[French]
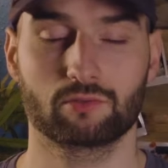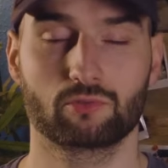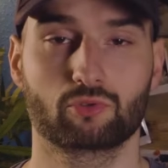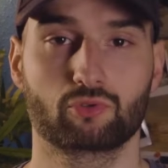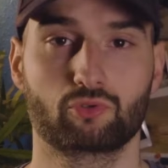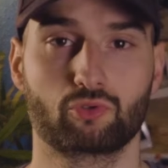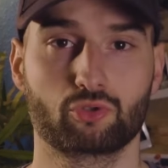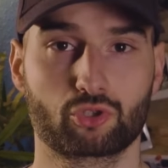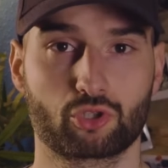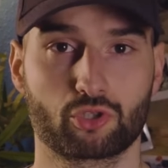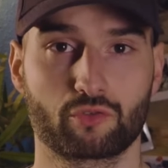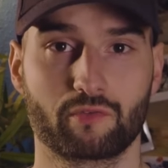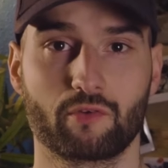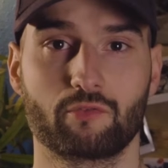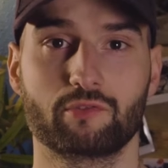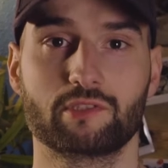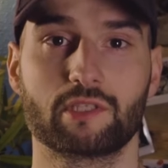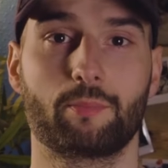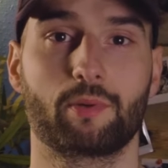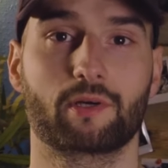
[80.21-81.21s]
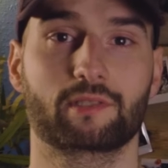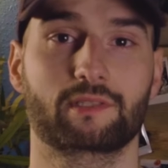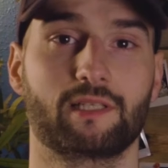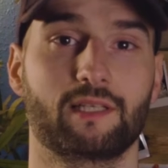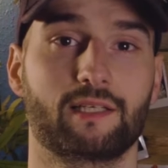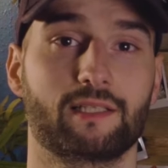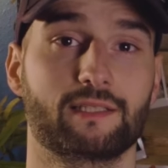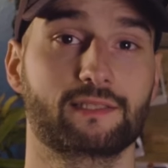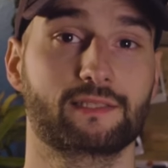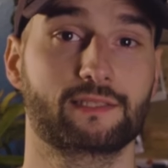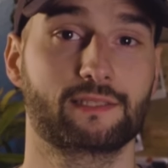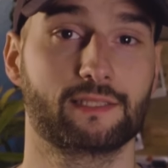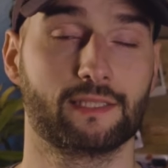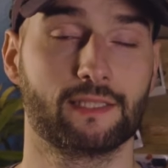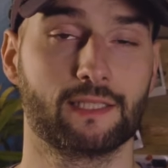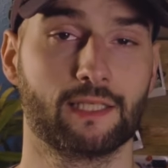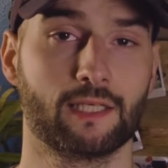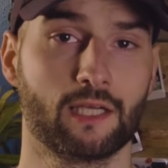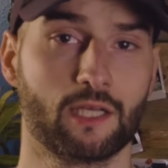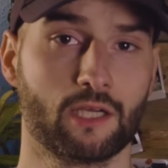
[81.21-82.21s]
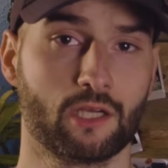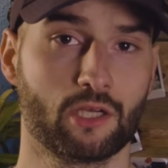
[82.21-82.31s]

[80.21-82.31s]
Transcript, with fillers: Donc tout ce que je vais vous apporter là, c'est